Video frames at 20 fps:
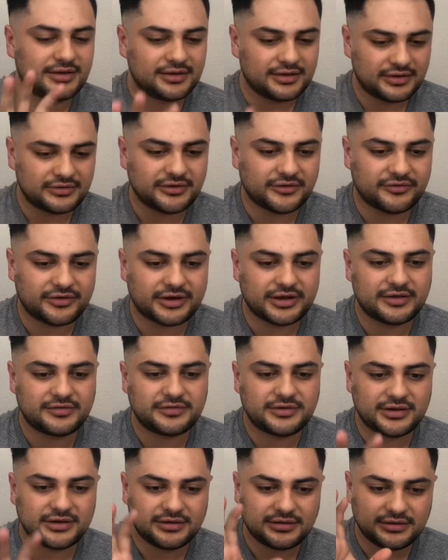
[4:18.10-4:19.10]
Esta
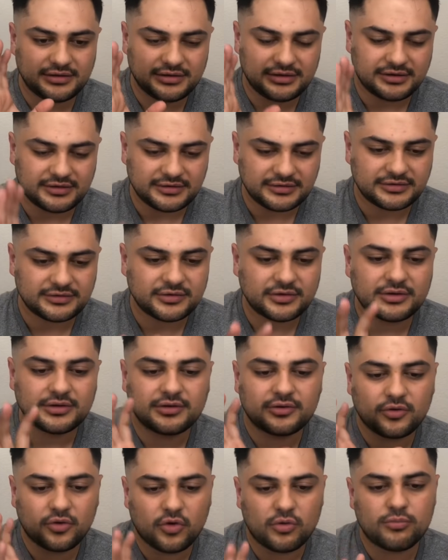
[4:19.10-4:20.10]
fragancia es
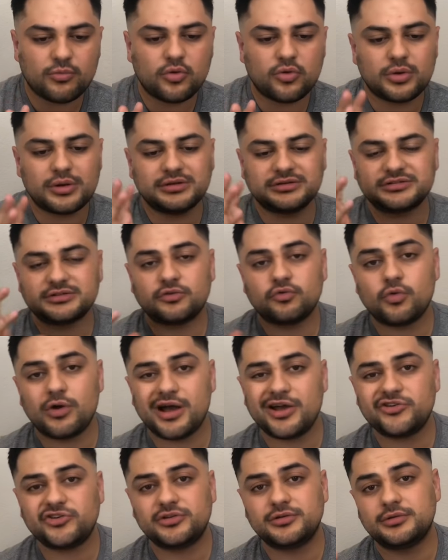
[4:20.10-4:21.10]
como el
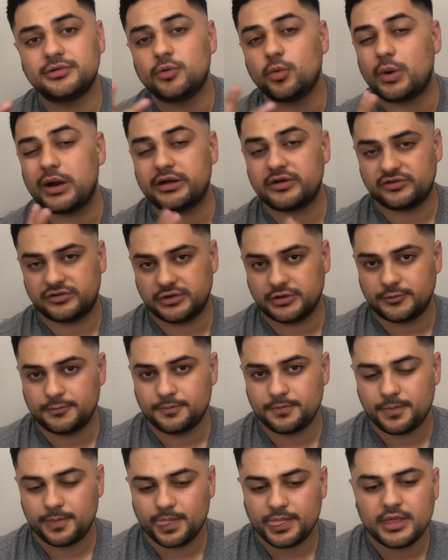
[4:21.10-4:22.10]
subwash de YSL.
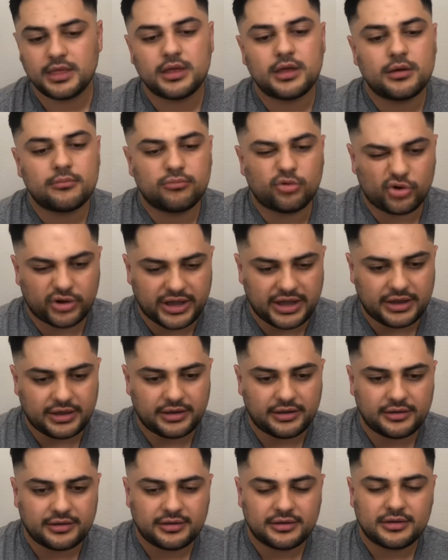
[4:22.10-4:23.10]
¿Por
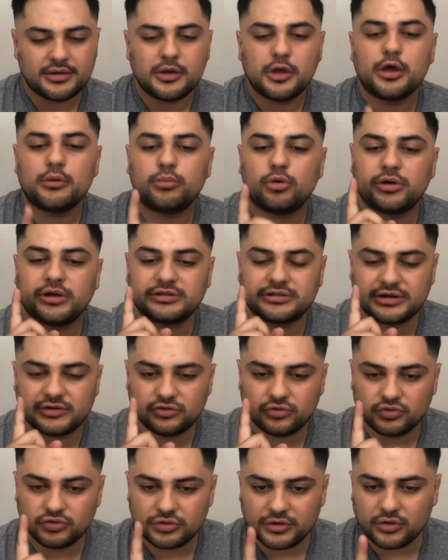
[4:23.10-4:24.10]
qué? porque entre
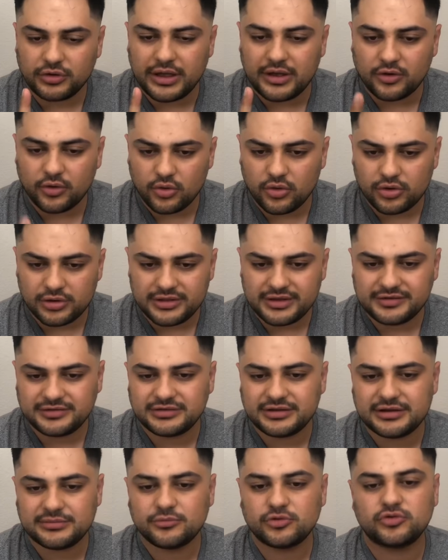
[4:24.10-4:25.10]
sus dos acordes
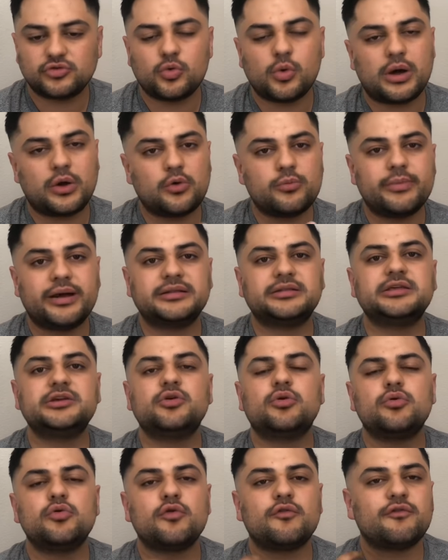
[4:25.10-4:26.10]
tenemos lo
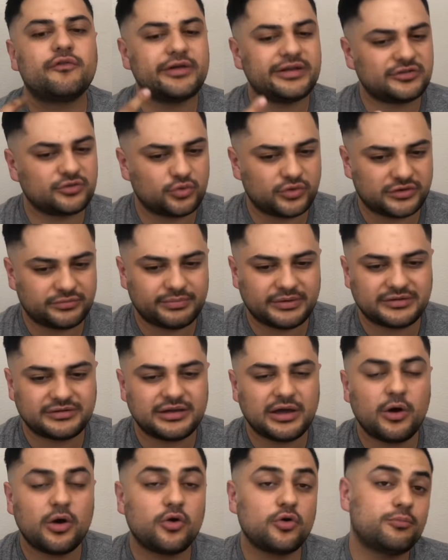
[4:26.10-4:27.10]
aromático, lo fresco,
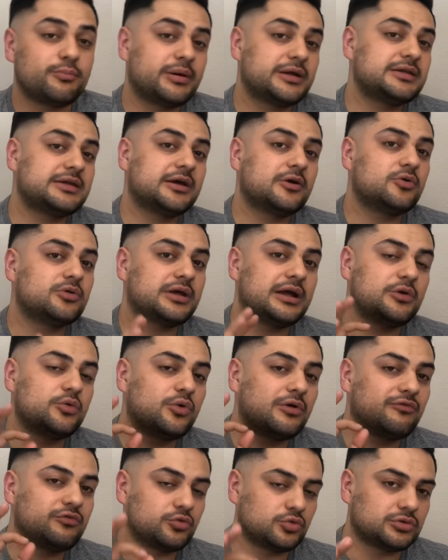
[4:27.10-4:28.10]
especiado, acompañado de
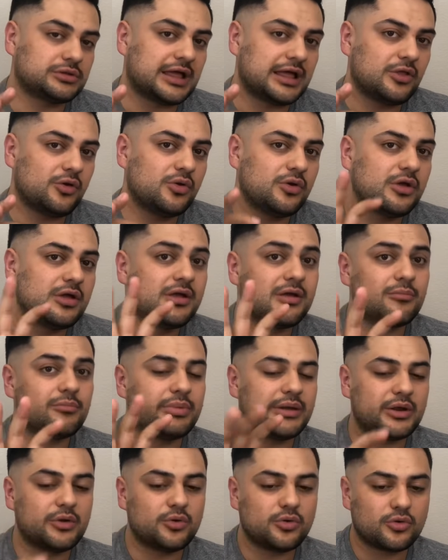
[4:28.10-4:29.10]
algo afrutado,
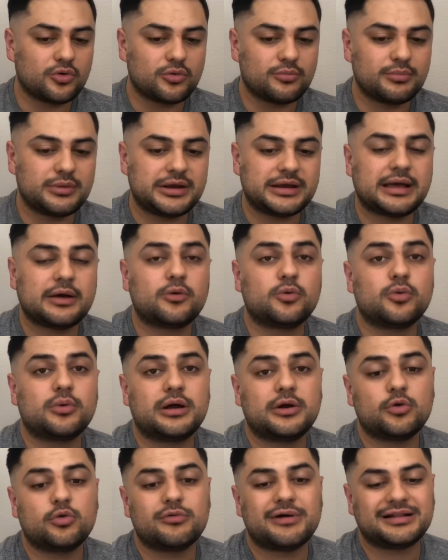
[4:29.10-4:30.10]
pero combinado con
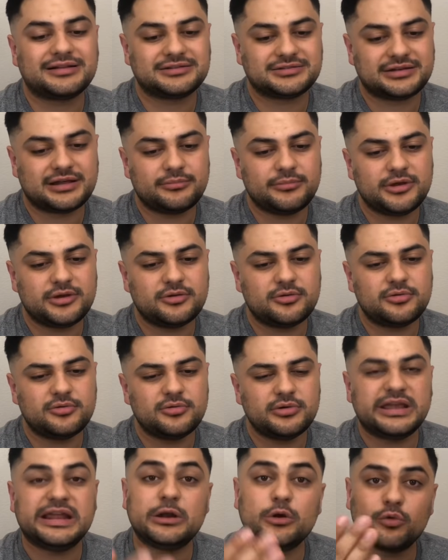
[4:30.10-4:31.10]
algo balsámico
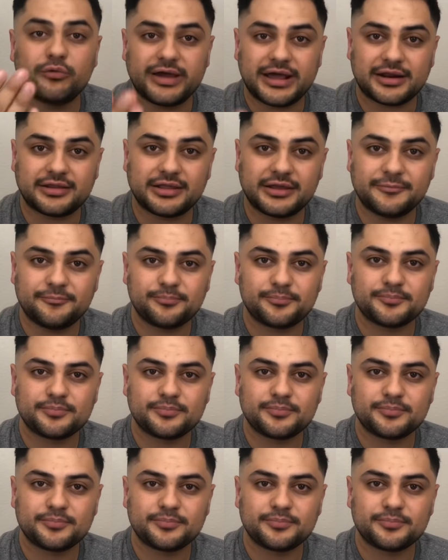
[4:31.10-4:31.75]
y lo verde.